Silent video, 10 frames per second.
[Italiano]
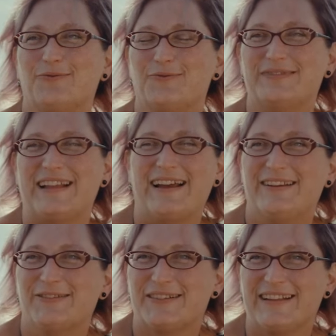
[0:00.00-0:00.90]
un
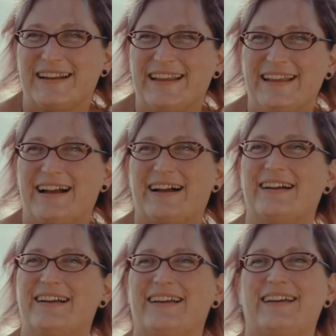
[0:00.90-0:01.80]
thai in osteria.
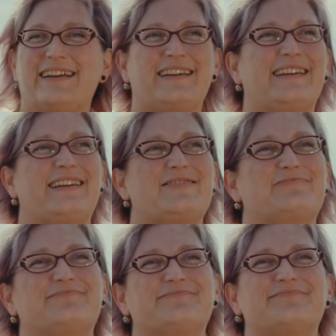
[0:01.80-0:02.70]

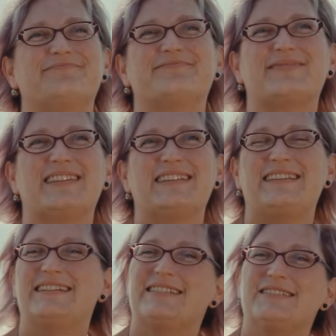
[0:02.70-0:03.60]
Eh,
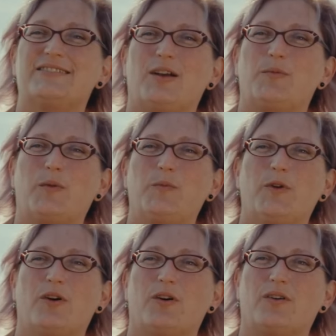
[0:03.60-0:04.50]
sì, il senso era
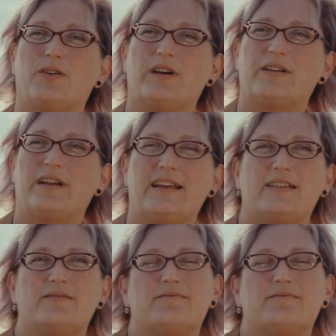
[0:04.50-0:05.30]
proprio, er,